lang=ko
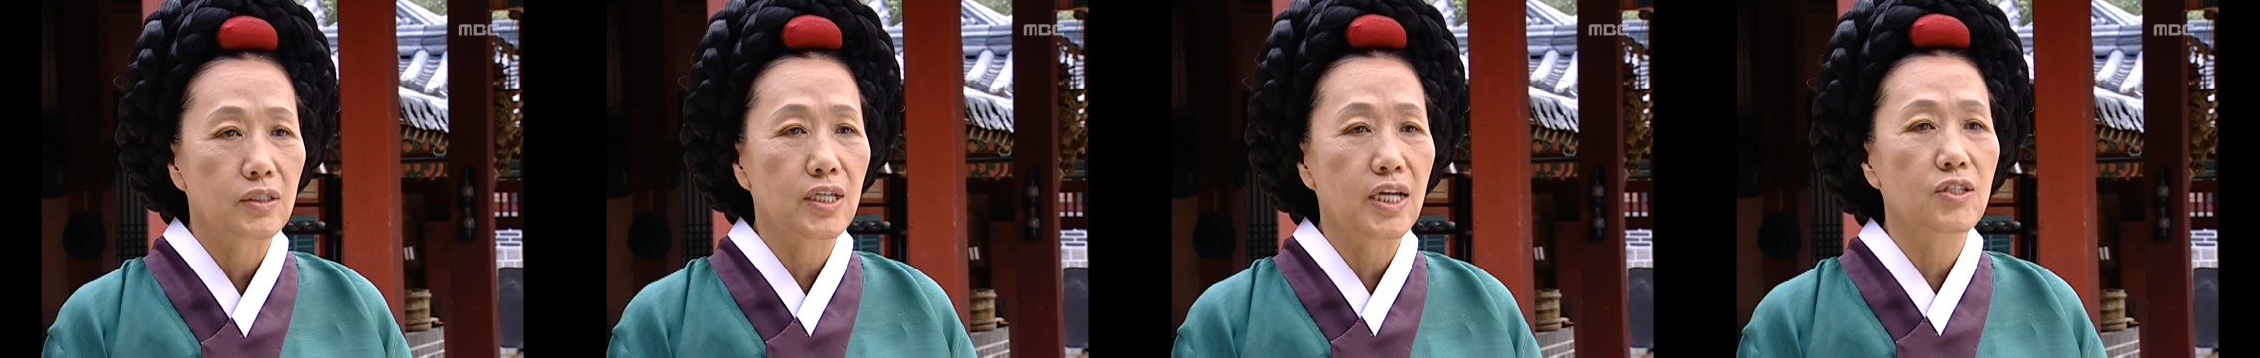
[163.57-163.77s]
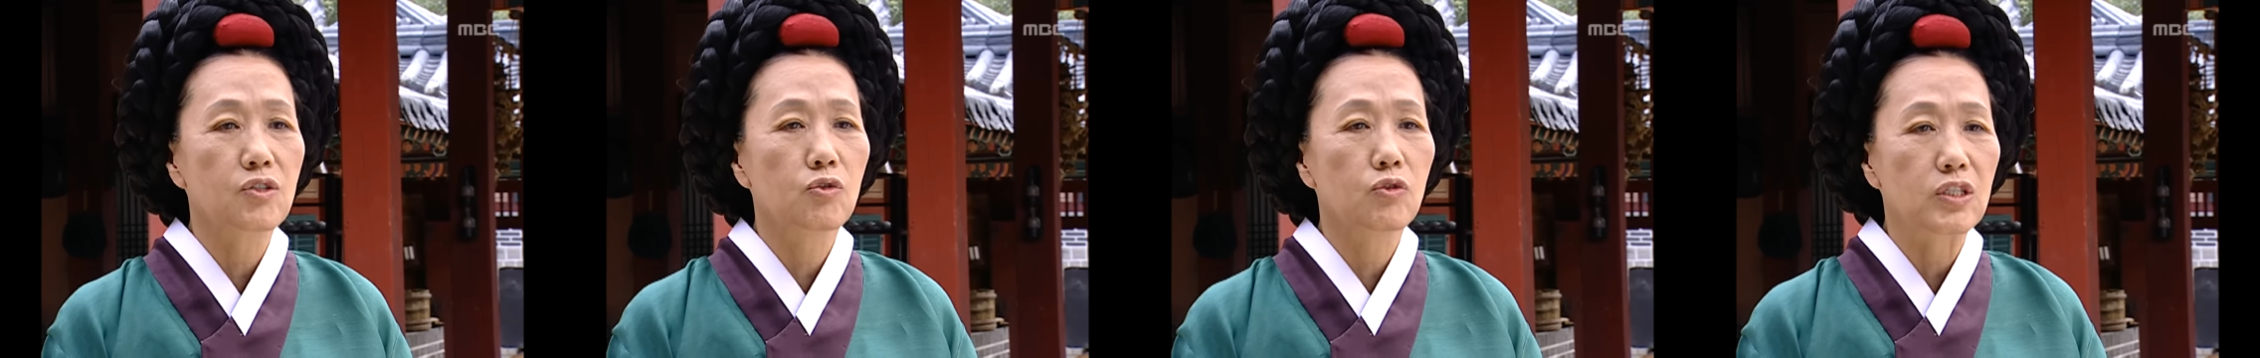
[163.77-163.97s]

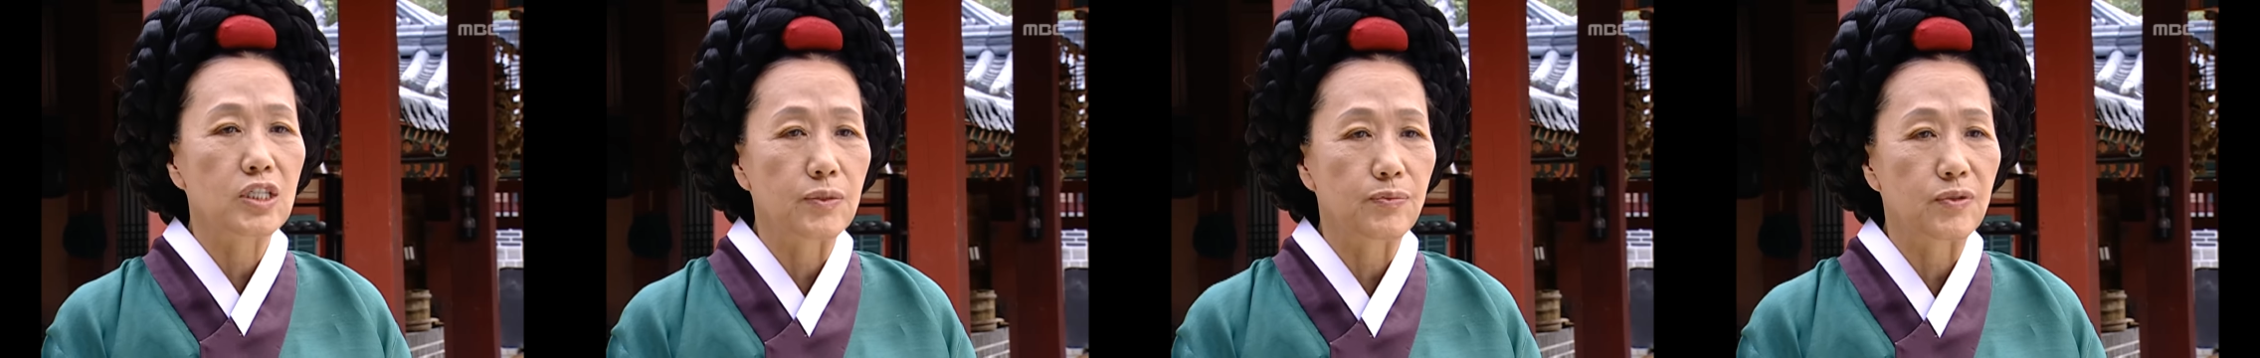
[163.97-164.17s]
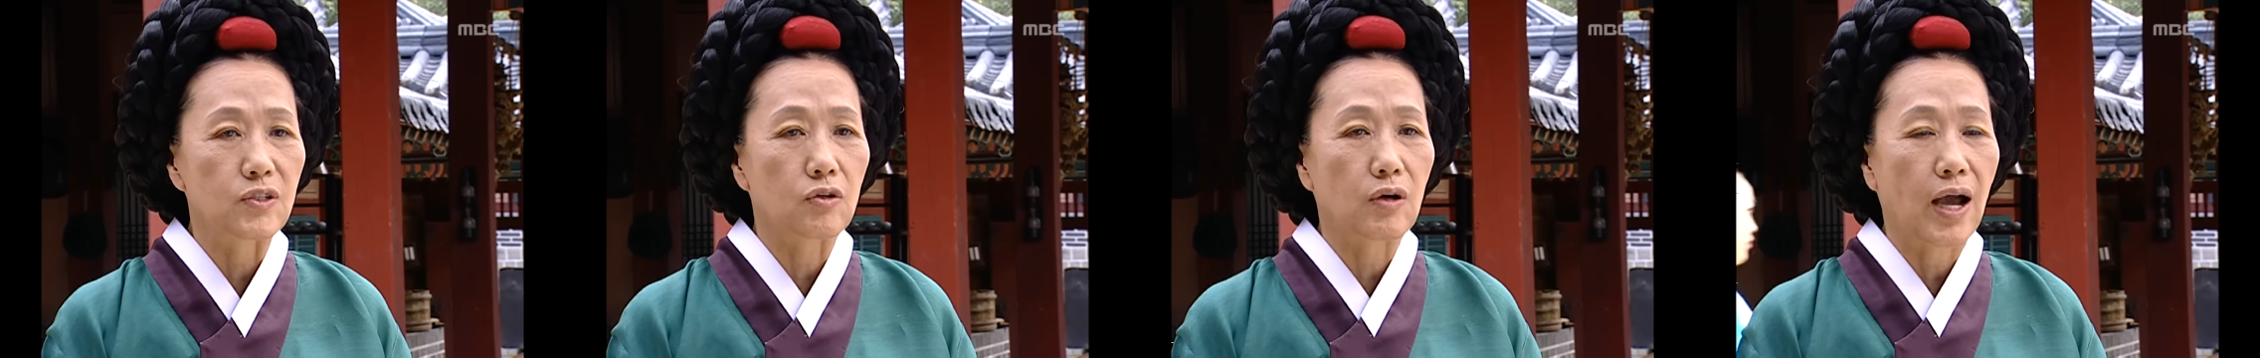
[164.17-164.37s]

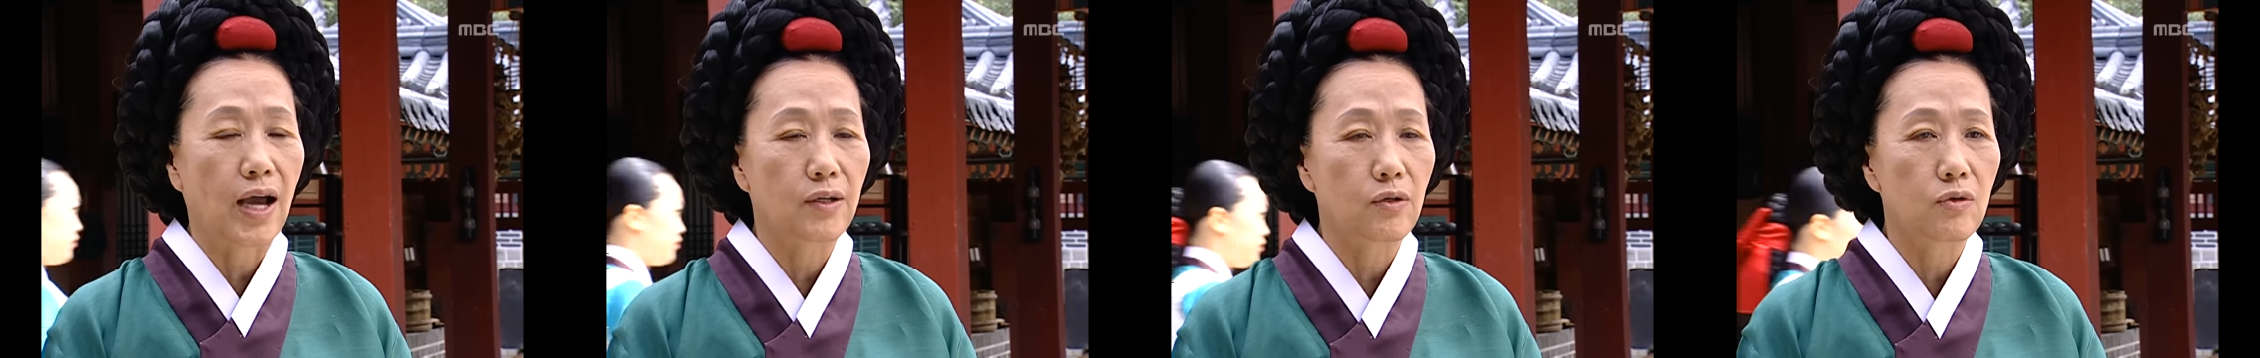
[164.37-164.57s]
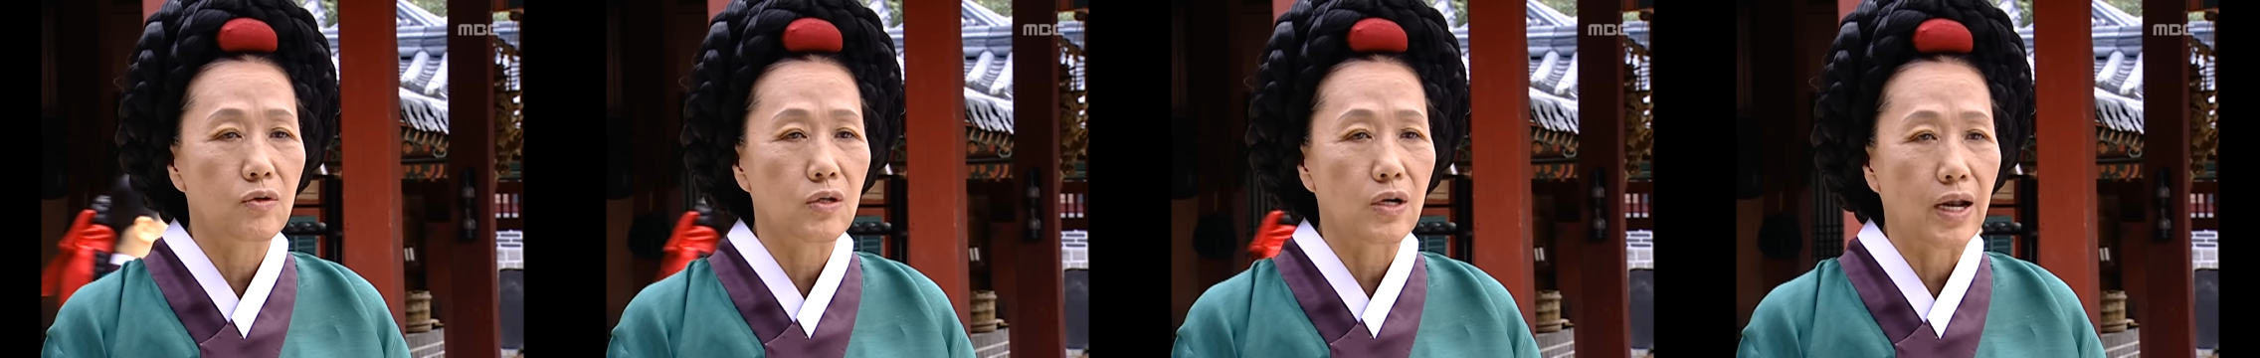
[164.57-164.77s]
차조기님도
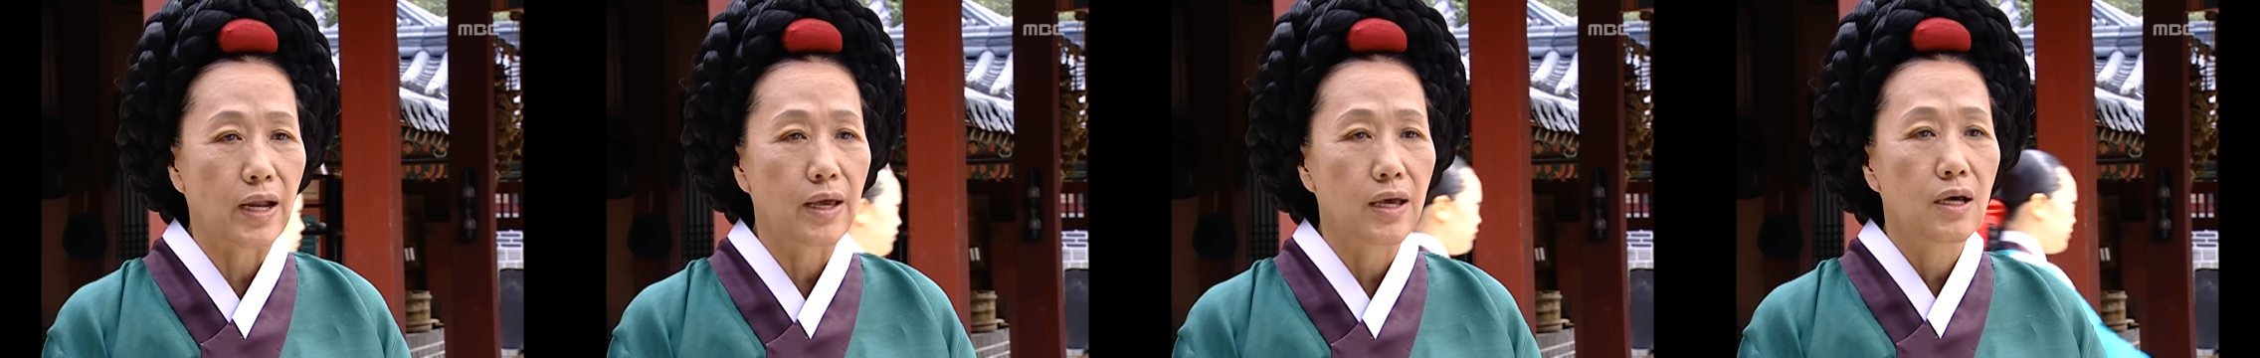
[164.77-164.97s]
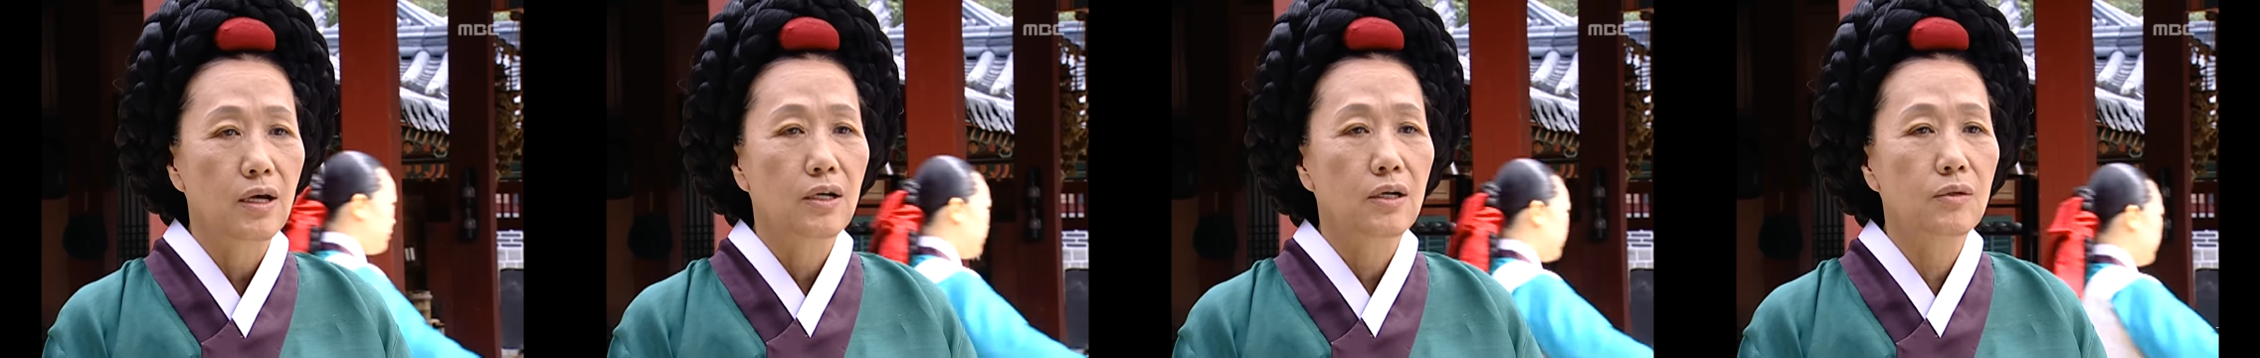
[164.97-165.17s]
가루를 내